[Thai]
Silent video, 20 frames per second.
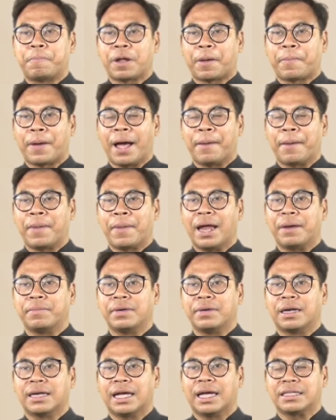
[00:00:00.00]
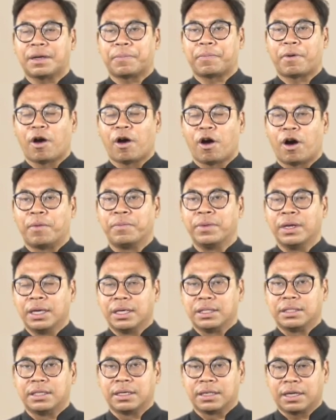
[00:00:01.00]
สภาพบ้านเมืองน่าจะพร้อม
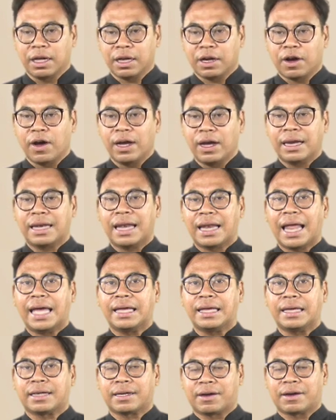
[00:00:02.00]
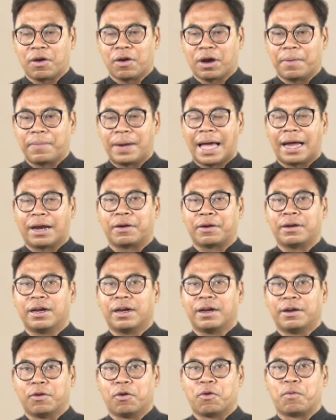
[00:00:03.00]
จึงค่อยๆ ไล่กองกำลัง
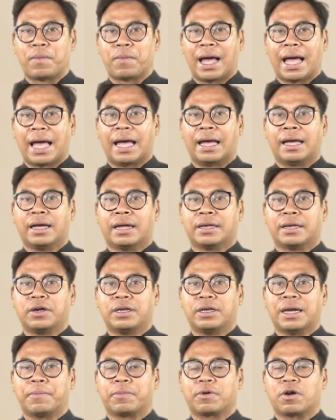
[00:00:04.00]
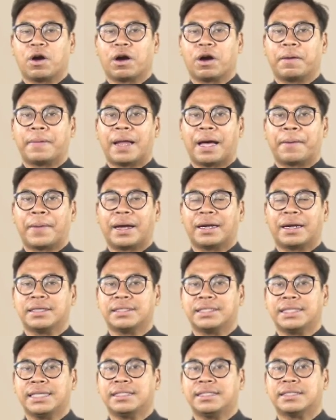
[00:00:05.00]
ลงมา โดยนำกองกำลังมา
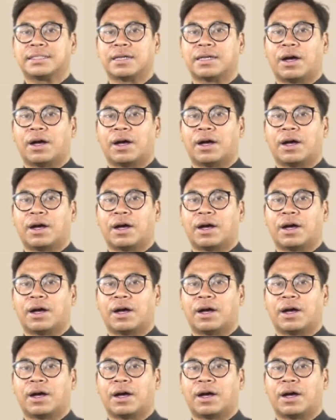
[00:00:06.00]
ทั้งสิ้น